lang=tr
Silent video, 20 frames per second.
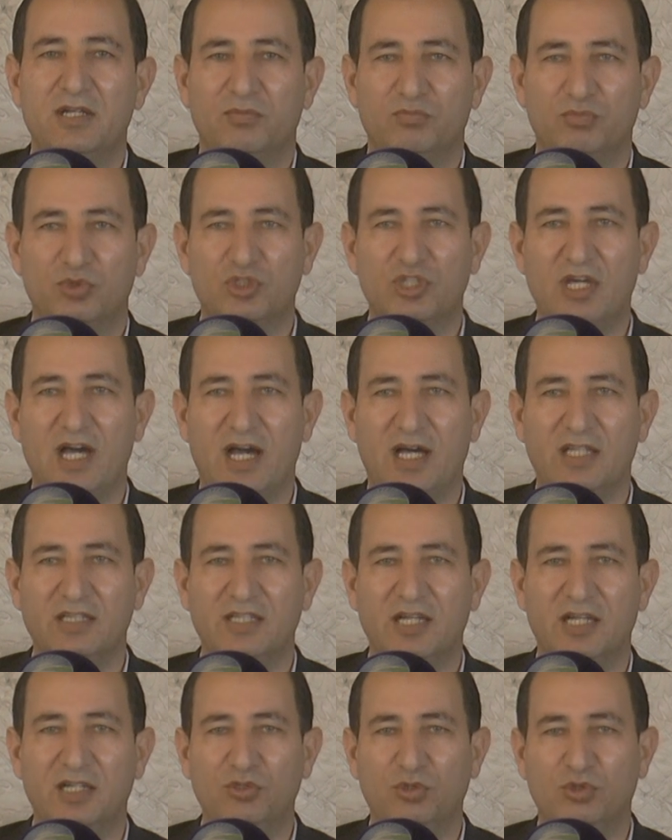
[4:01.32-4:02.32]
burada
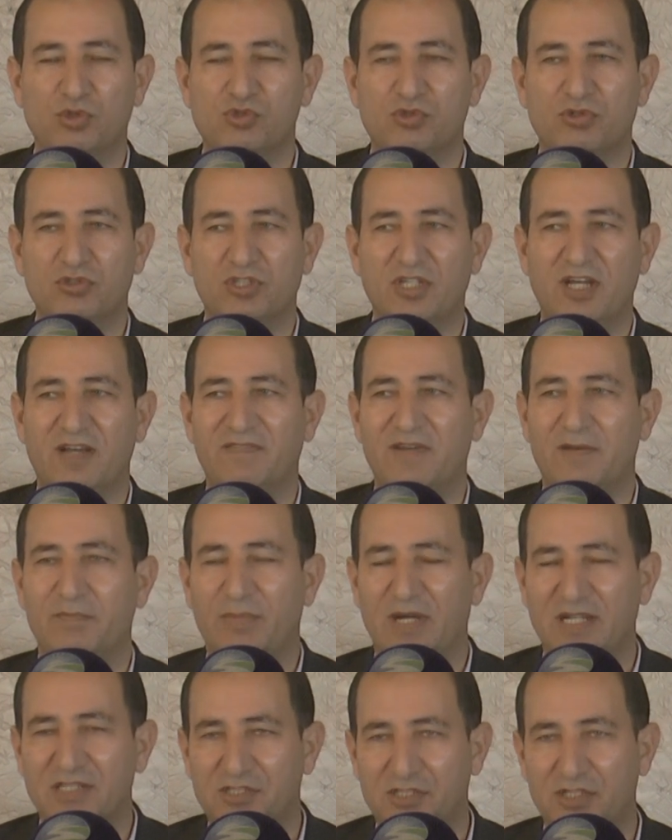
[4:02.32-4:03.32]
Allah'ın huzurunda ve
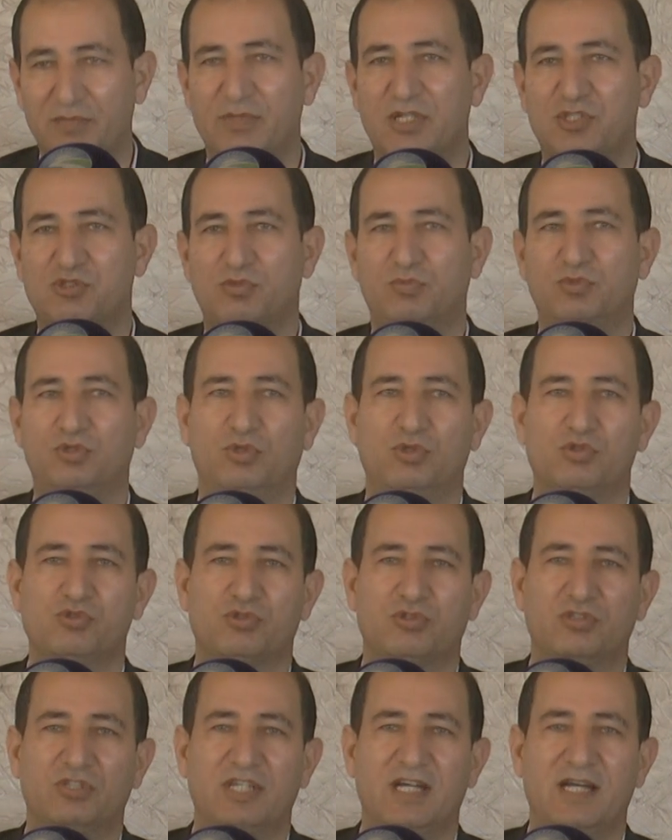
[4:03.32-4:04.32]
basın mesubunun
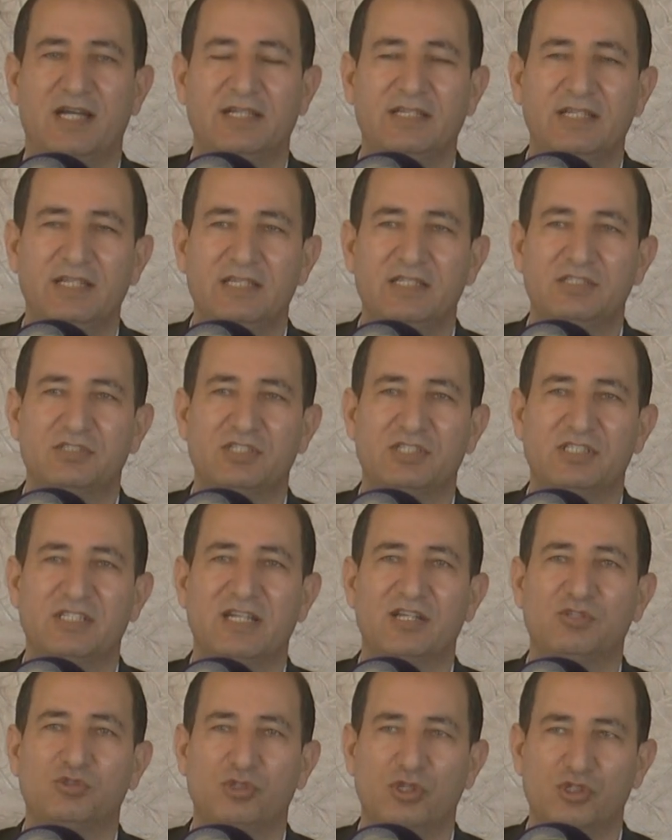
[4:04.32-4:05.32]
huzurunda
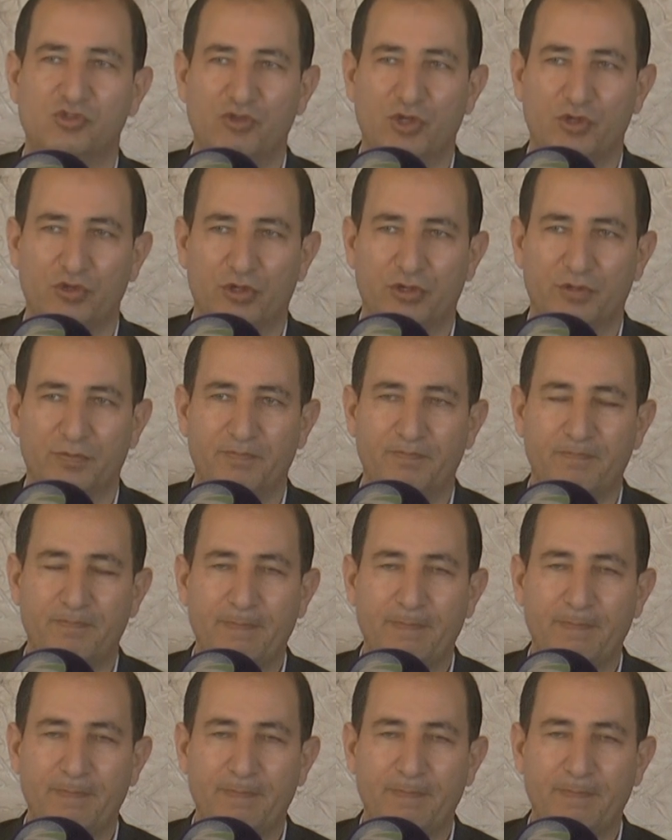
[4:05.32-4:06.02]
sizlere söz veriyorum.